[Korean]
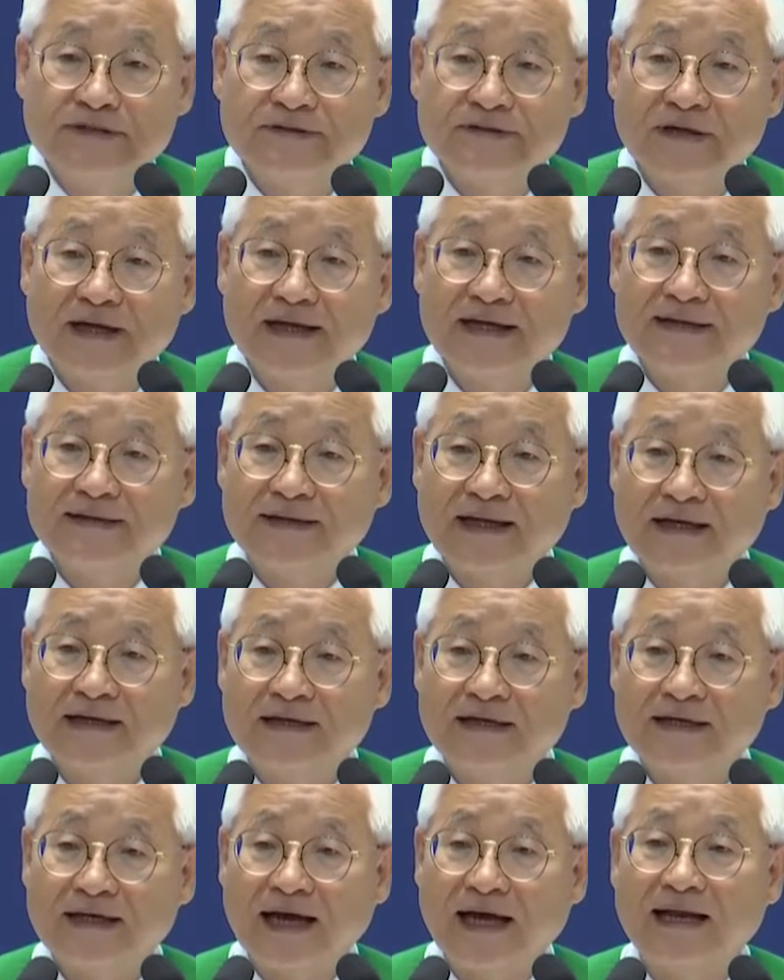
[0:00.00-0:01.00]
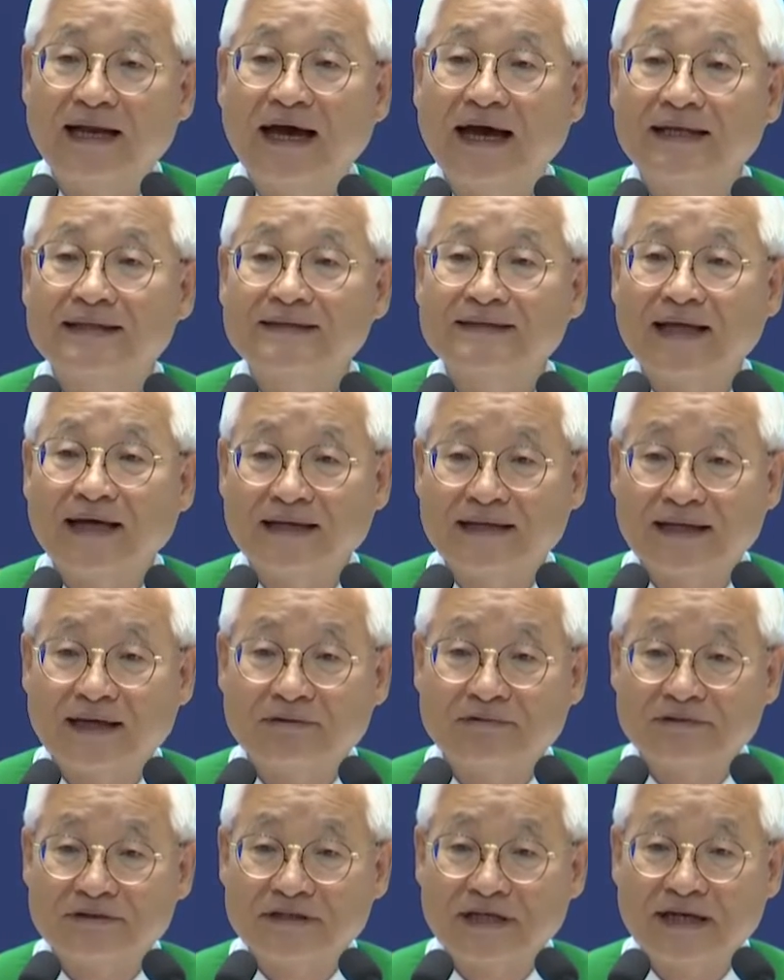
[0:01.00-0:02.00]
이스라엘 땅을 가나안
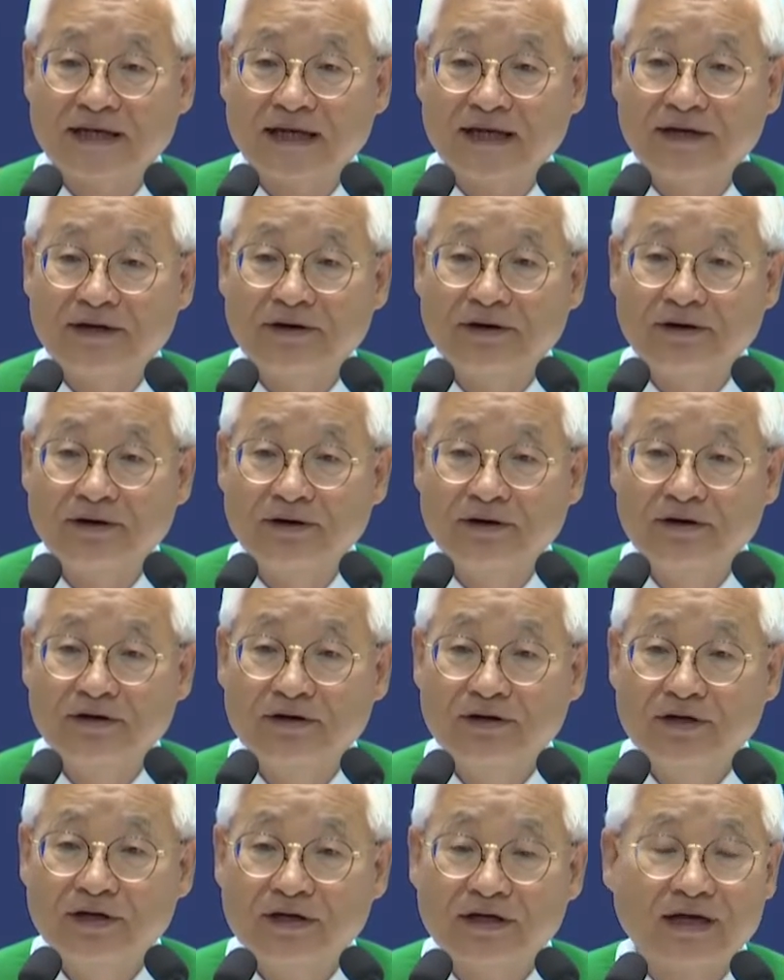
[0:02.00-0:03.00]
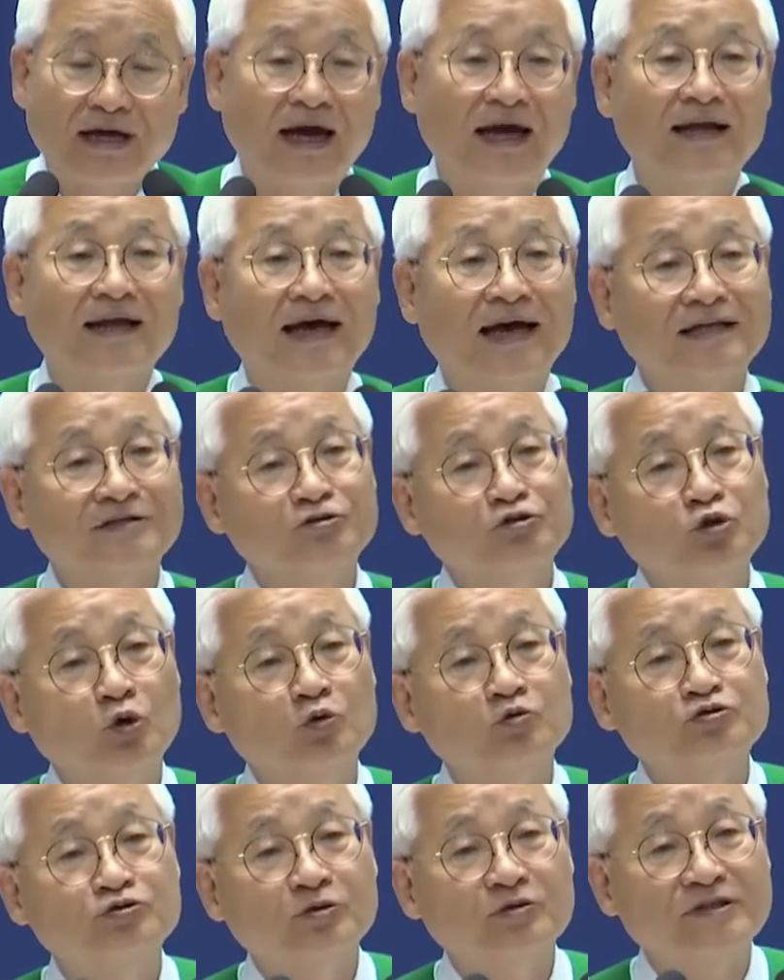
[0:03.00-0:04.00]
땅이라고 그러잖아요. 가나안
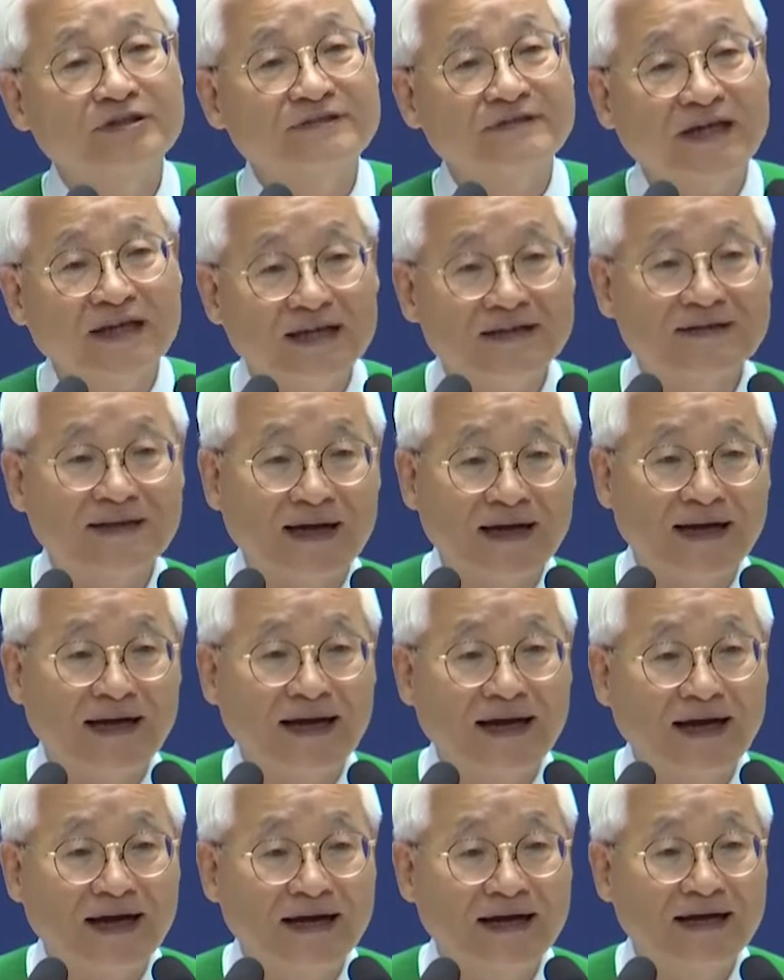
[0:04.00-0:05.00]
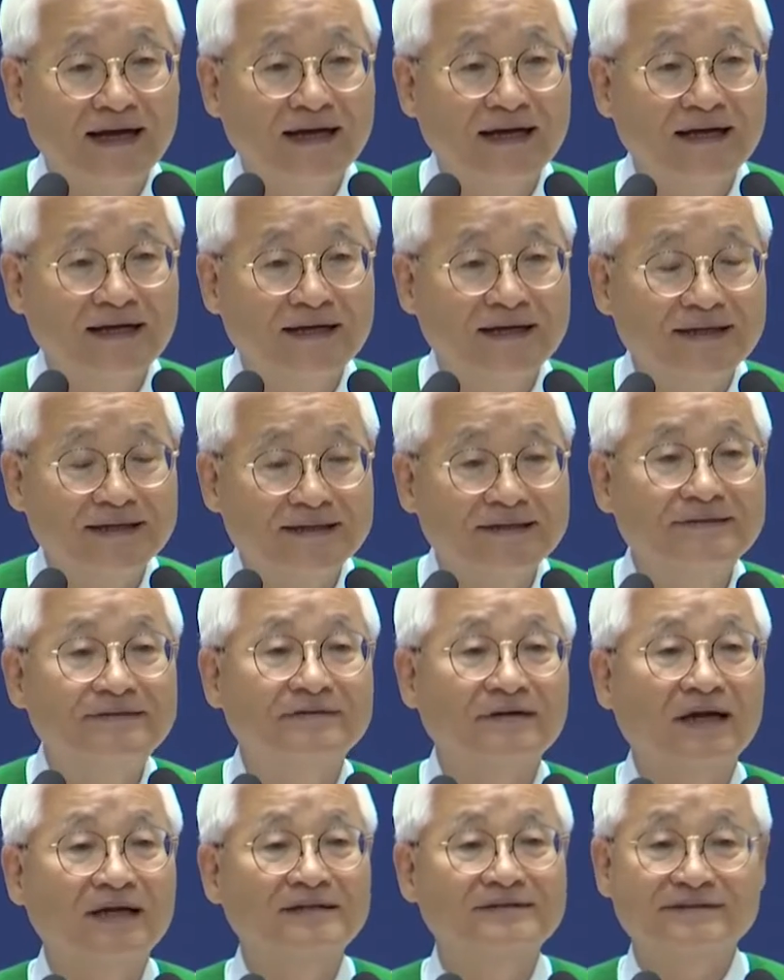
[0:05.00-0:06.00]
족속이 살았다가
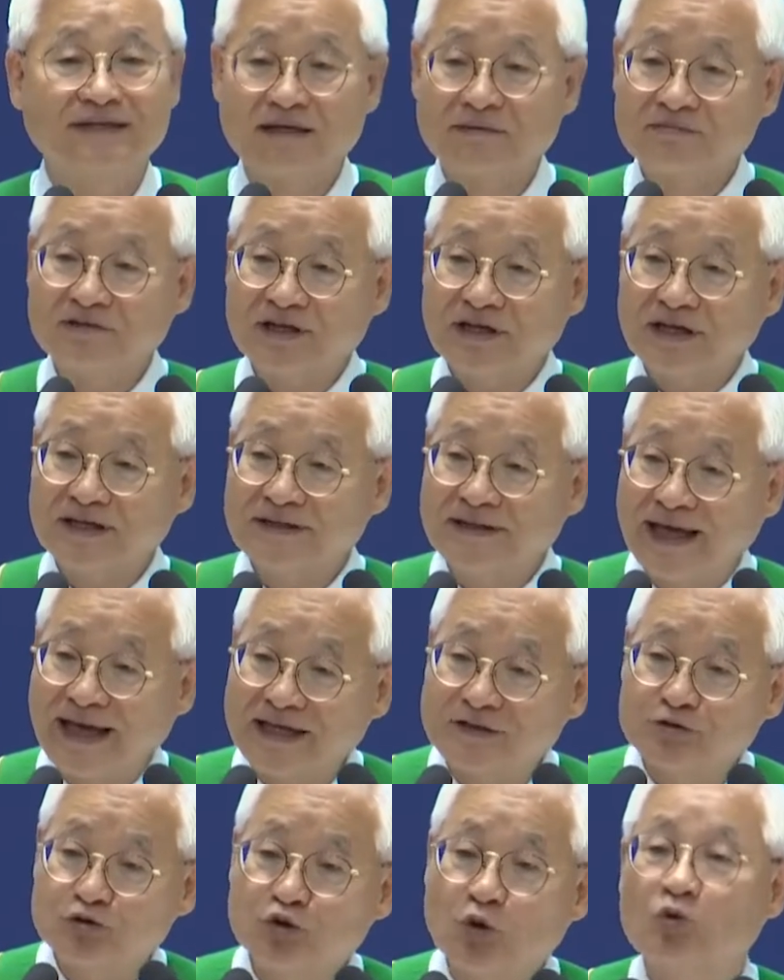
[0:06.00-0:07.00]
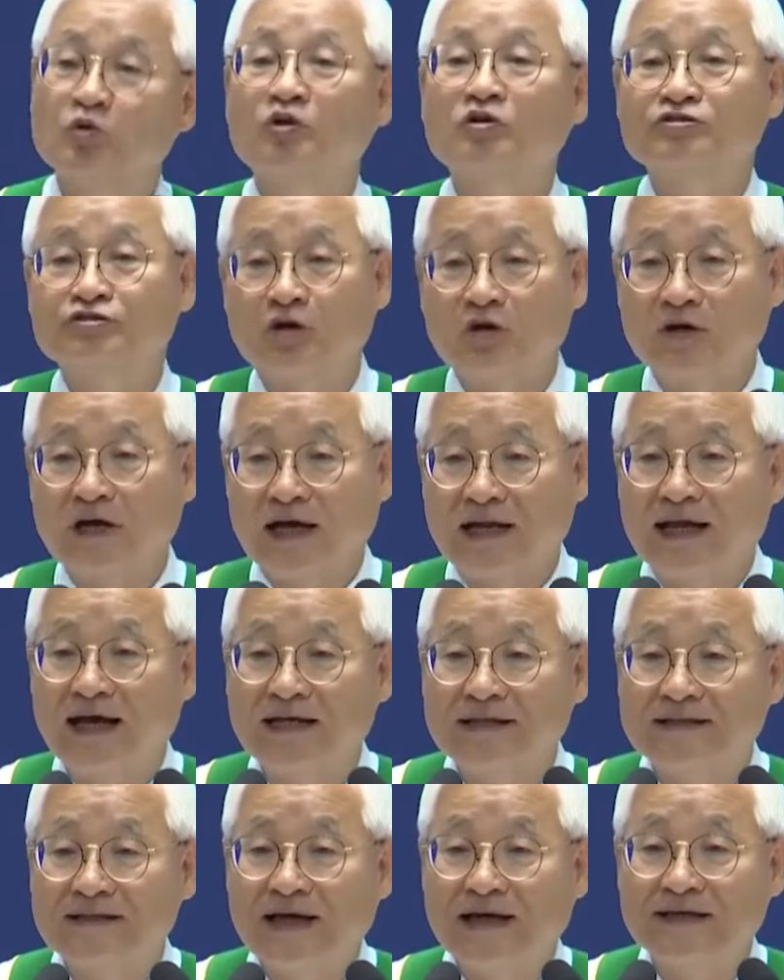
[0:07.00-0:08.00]
이스라엘 사람들에게 내쫓겨서
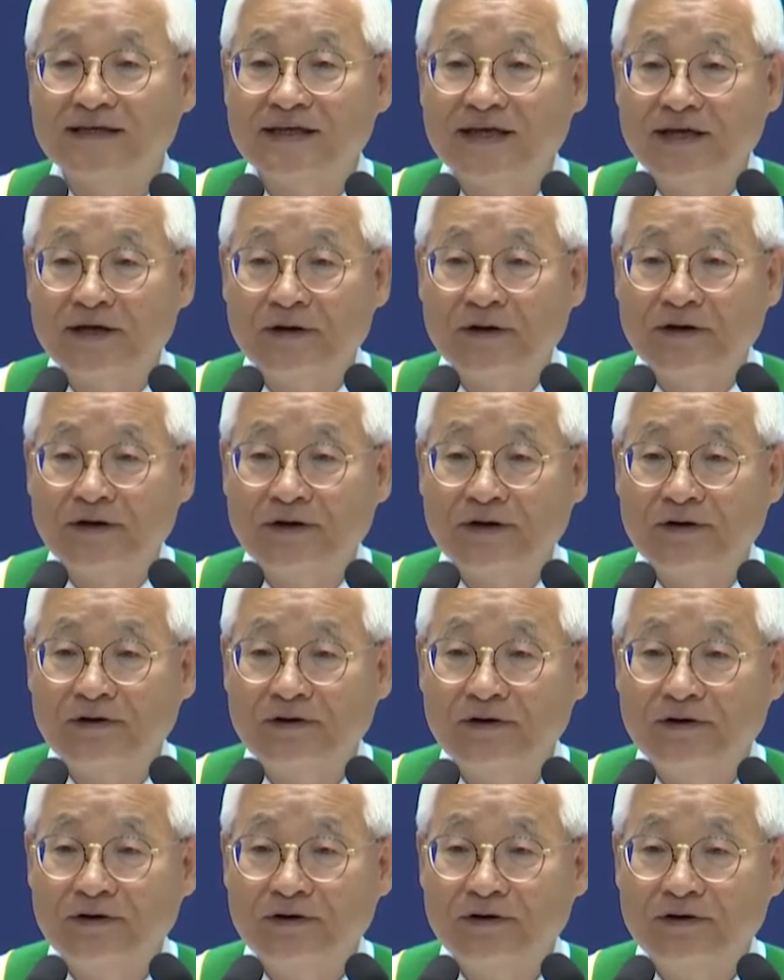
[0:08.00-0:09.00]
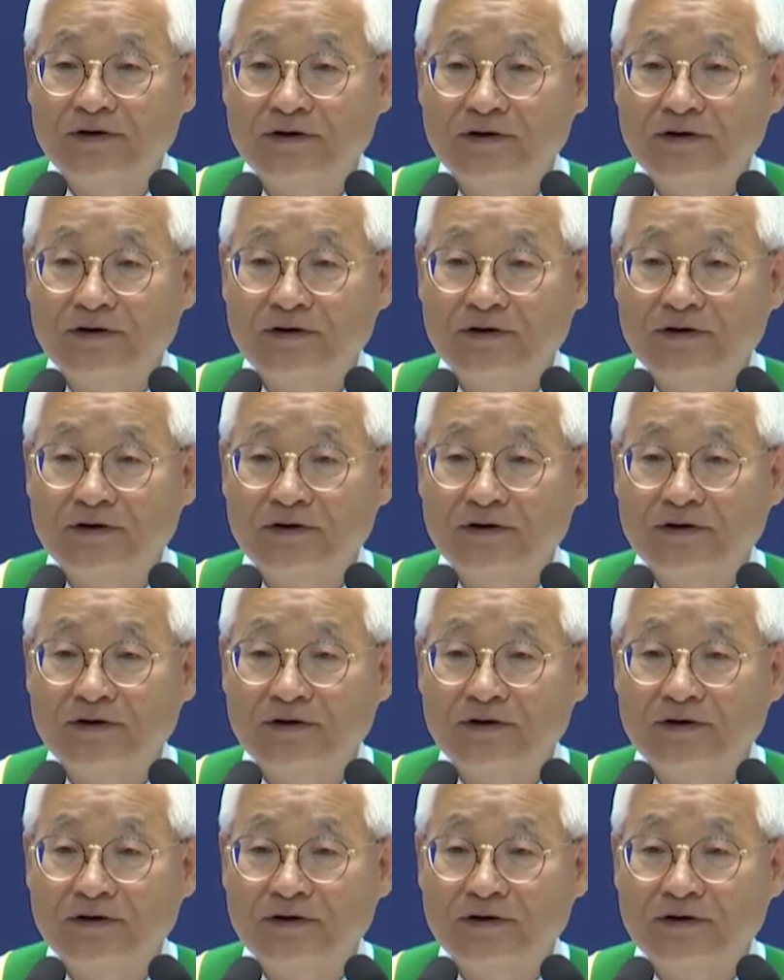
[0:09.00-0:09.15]
가나안 땅이에요.